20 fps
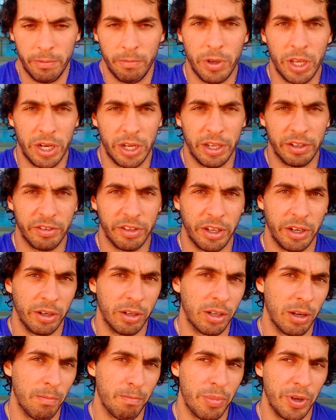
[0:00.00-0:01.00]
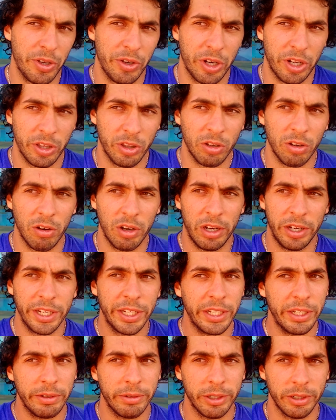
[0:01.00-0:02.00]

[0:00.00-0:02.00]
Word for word: viene a ser campañón en doble y